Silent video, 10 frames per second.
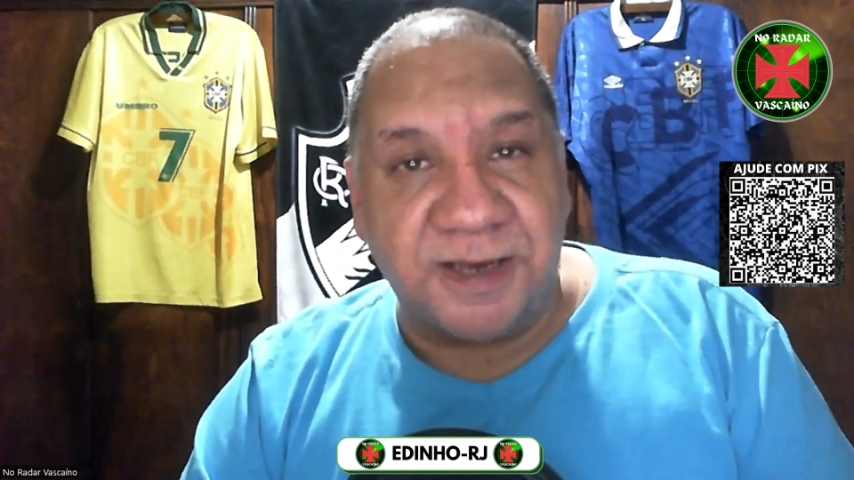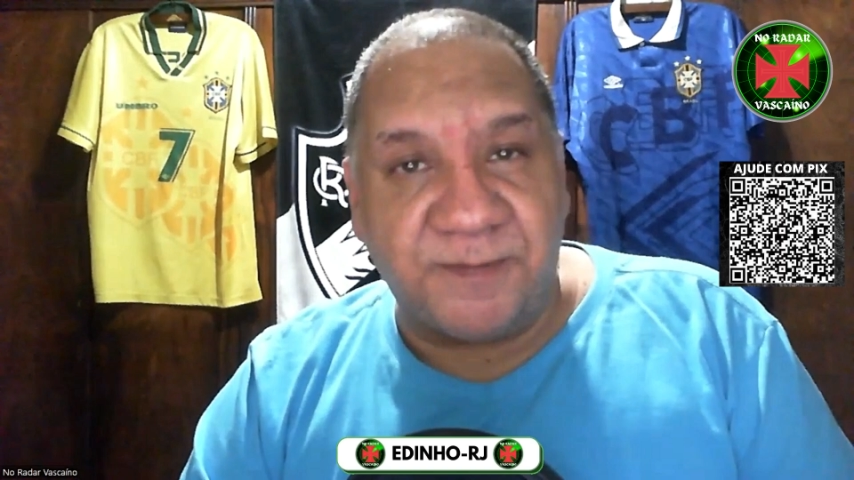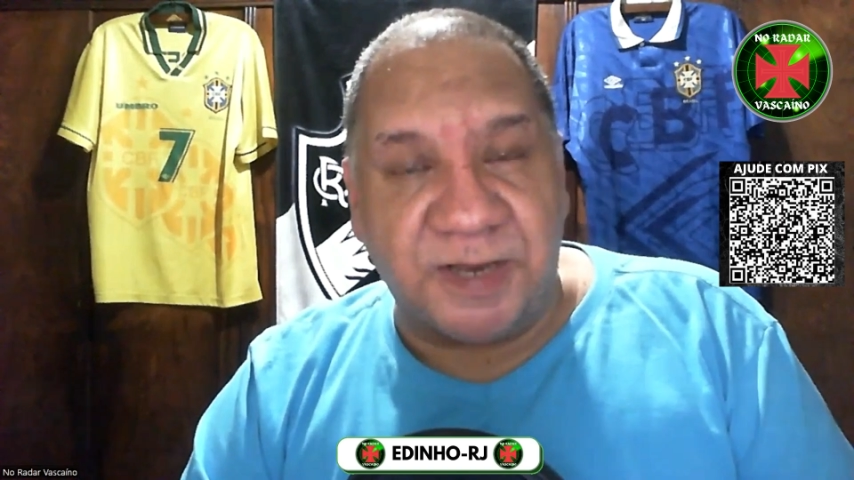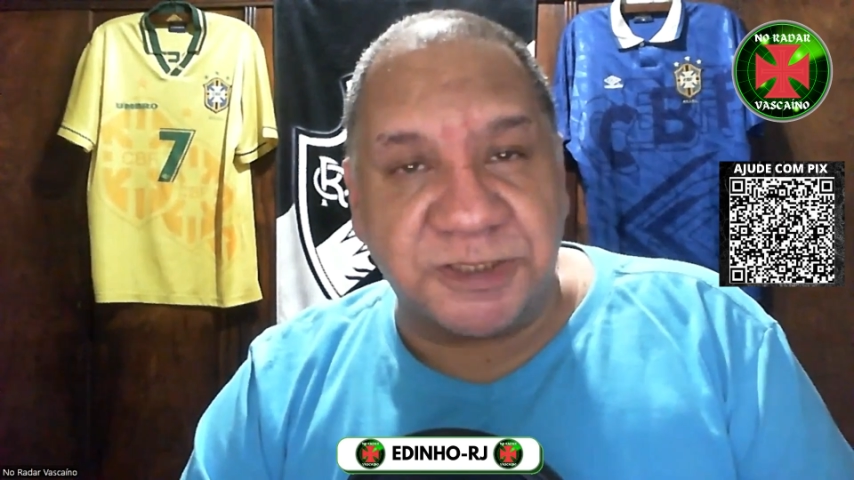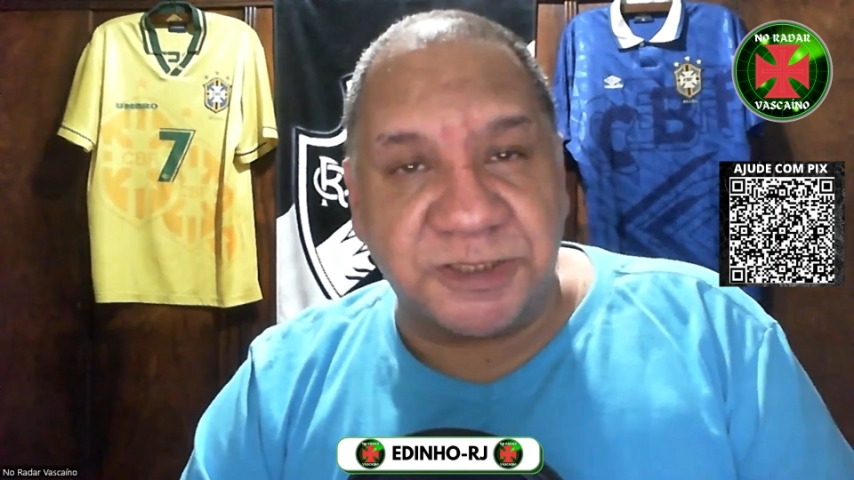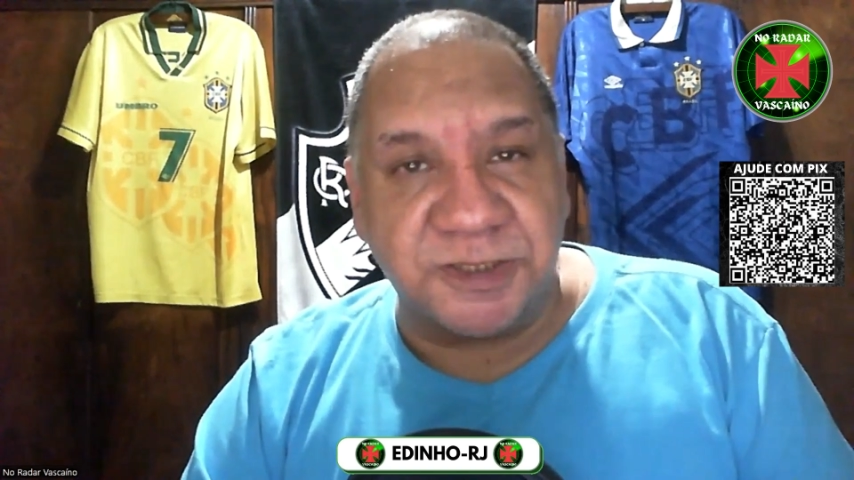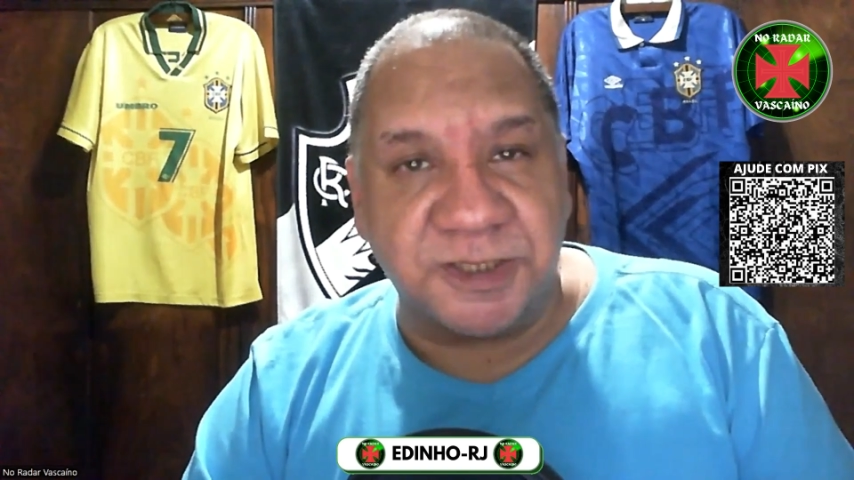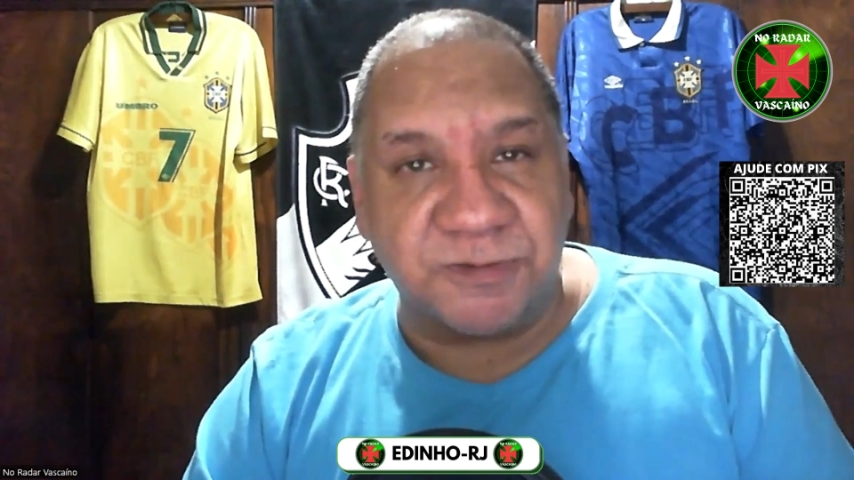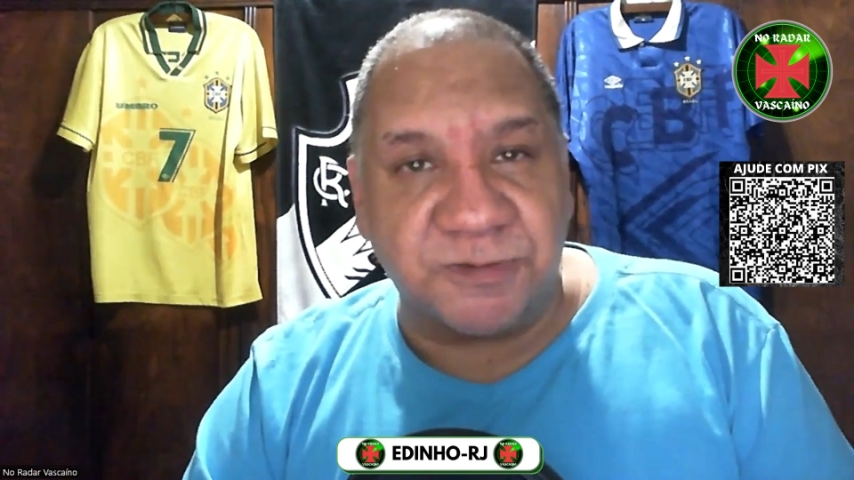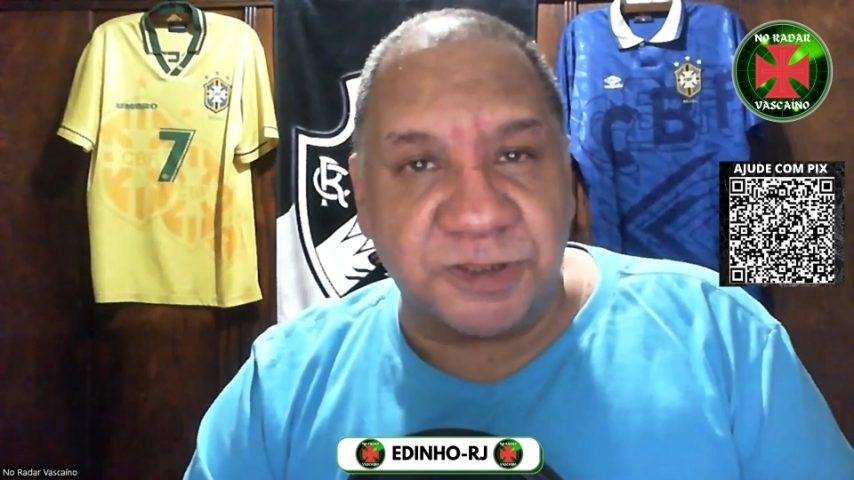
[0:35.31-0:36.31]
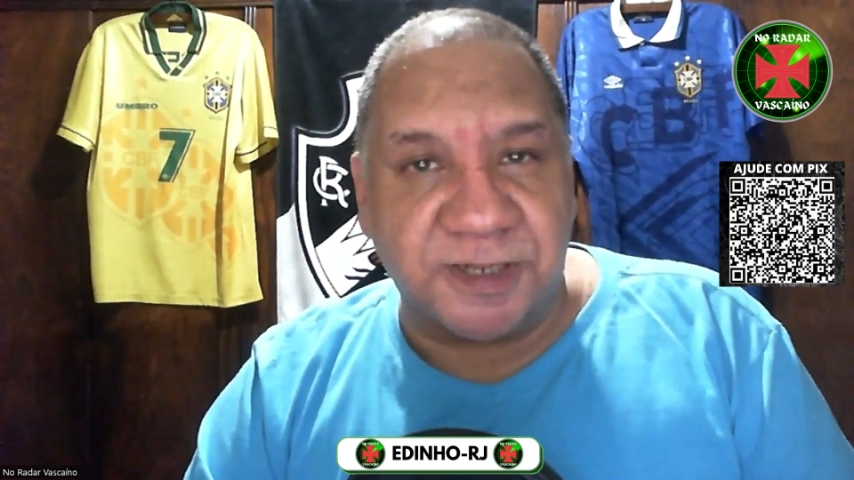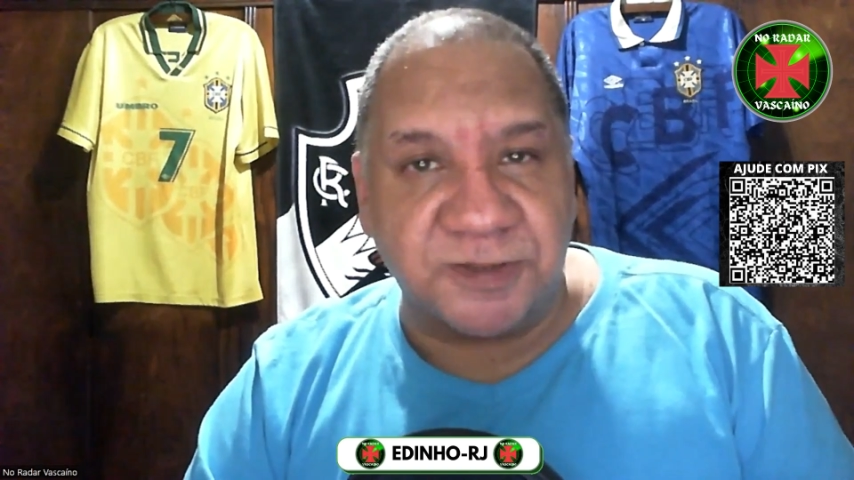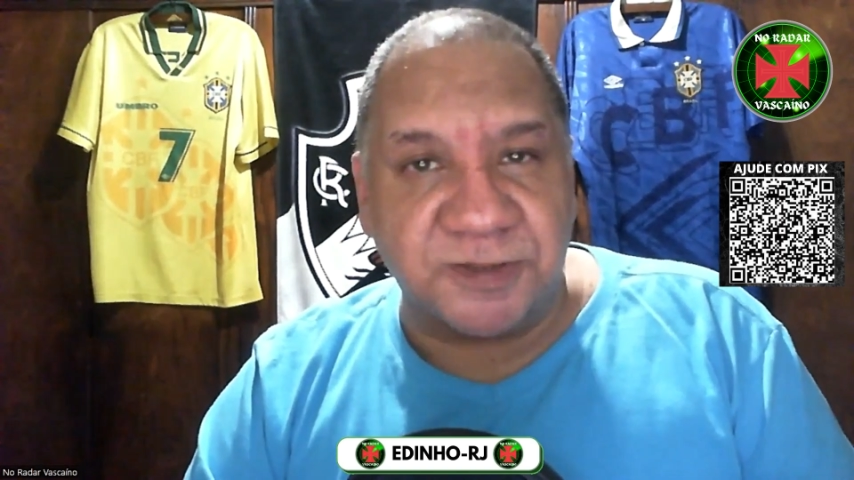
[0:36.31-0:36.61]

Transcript: a partir das 23